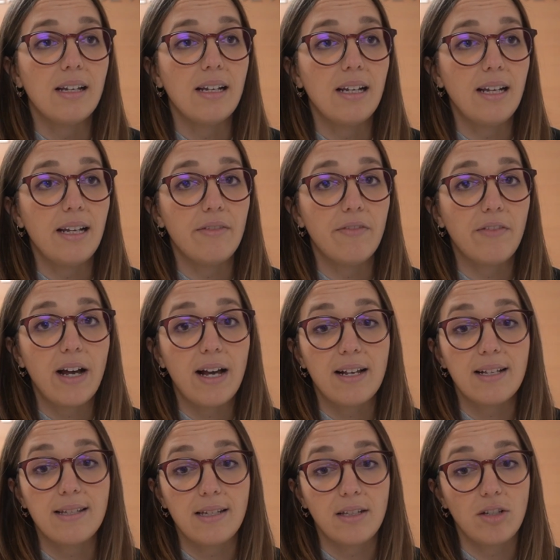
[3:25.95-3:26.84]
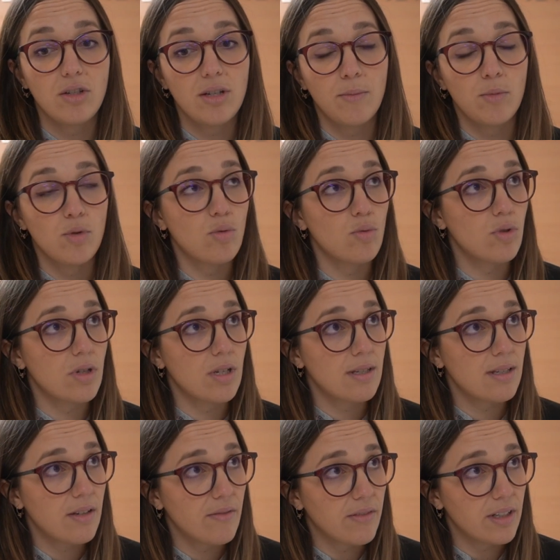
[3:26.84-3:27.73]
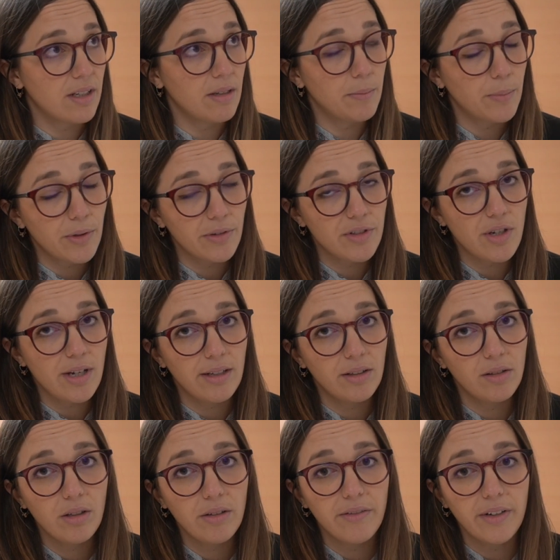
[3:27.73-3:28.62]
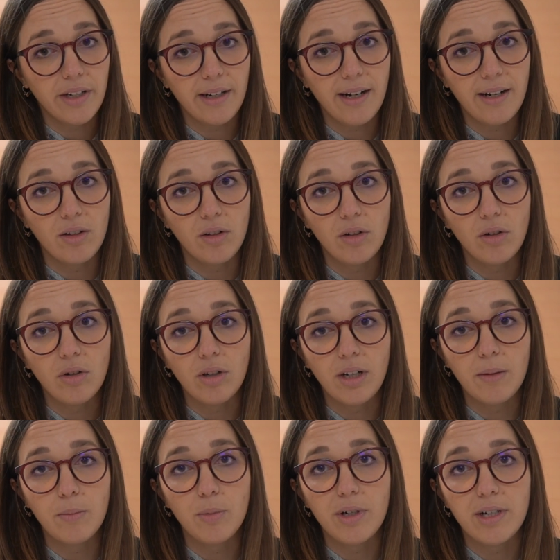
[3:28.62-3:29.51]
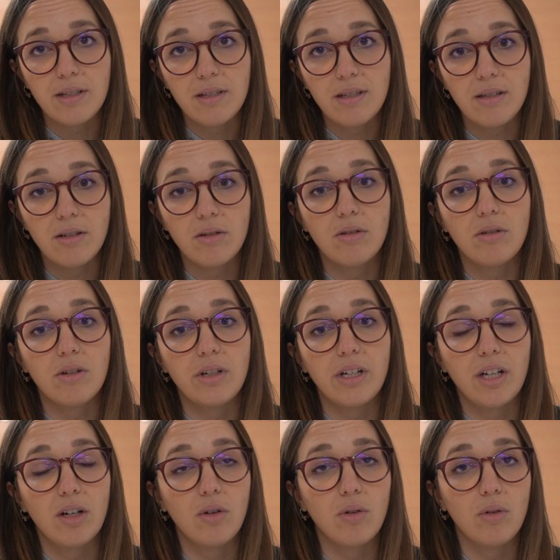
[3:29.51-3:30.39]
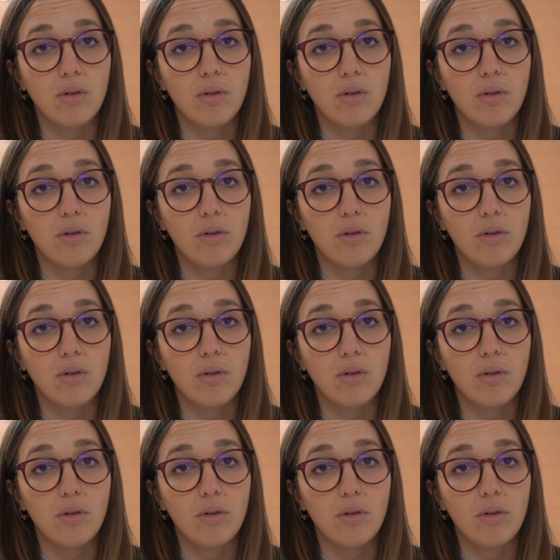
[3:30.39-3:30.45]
Le fasi diciamo, successive del progetto verranno in collaborazione